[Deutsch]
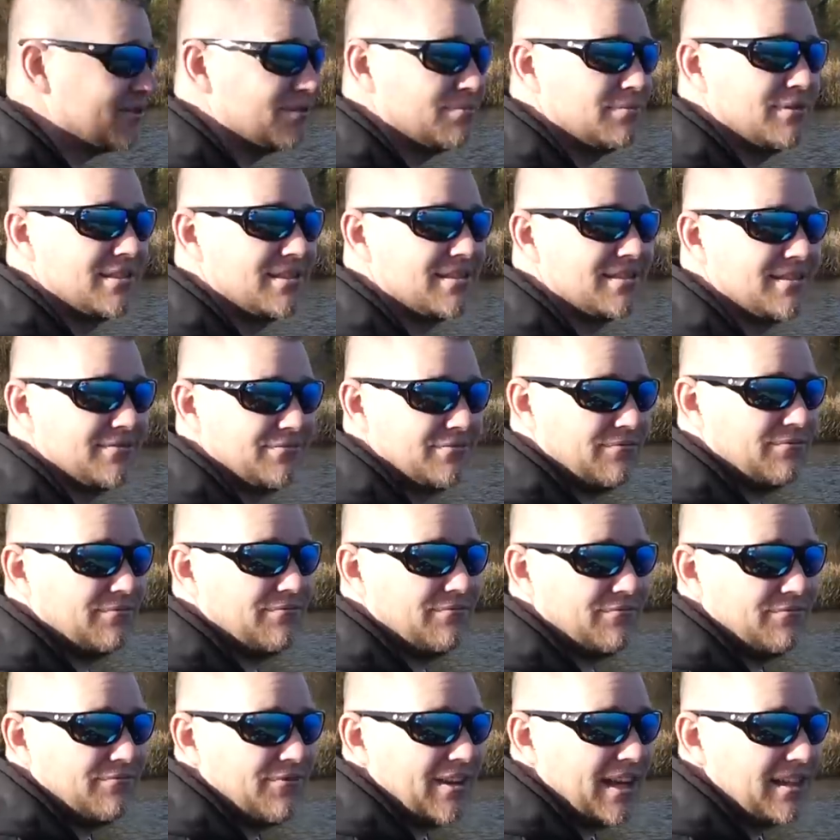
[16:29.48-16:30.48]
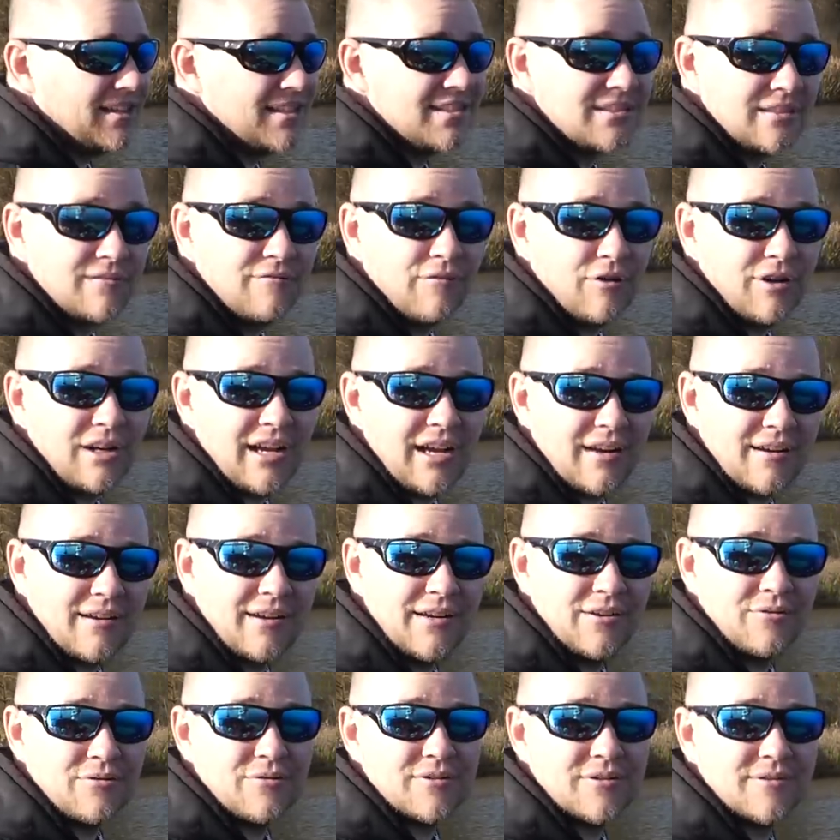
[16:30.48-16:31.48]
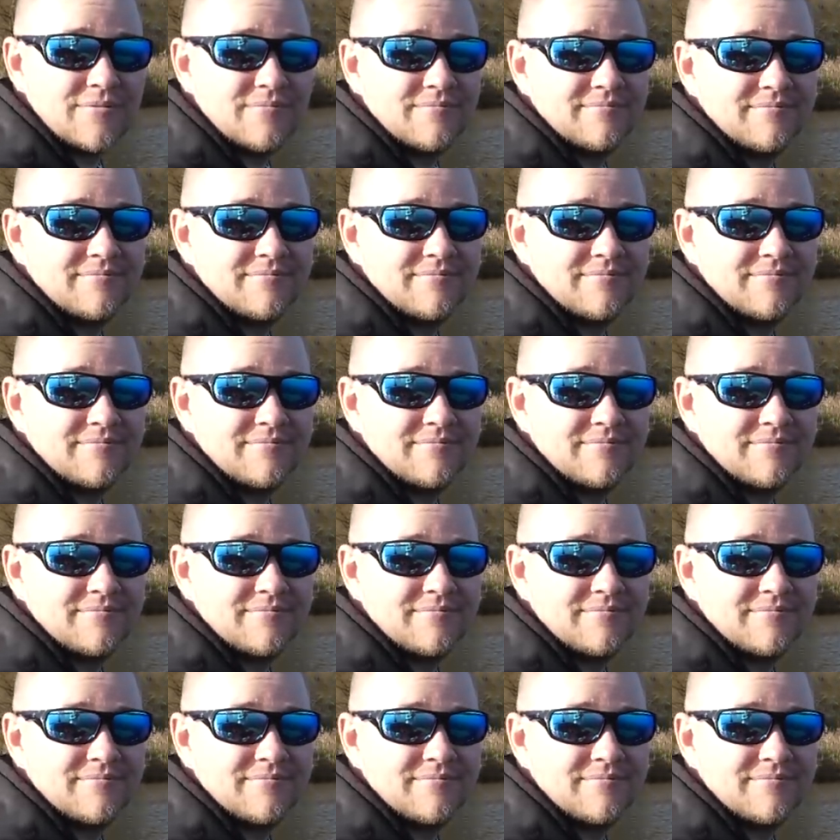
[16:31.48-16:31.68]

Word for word: zumindest, wäre eine sinnvolle Erklärung.